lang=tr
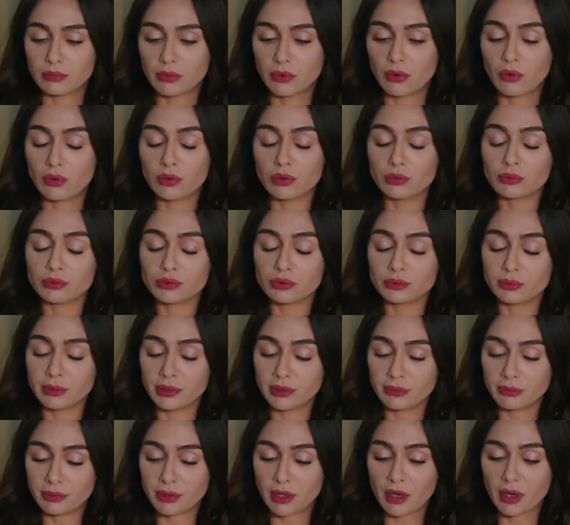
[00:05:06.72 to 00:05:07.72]
Oğlumuz
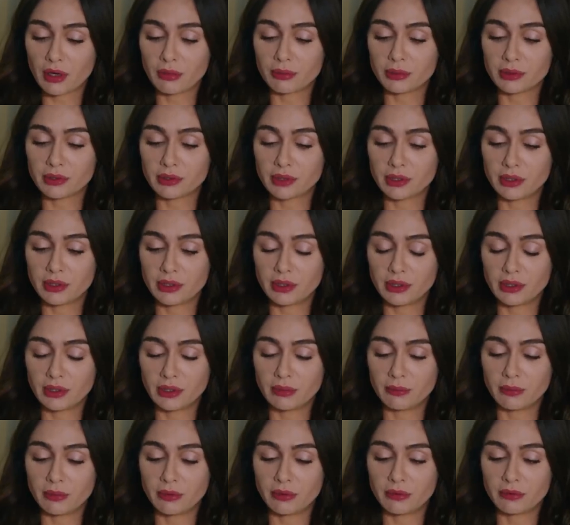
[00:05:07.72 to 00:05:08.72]
beni bırakmadı dediğin gibi.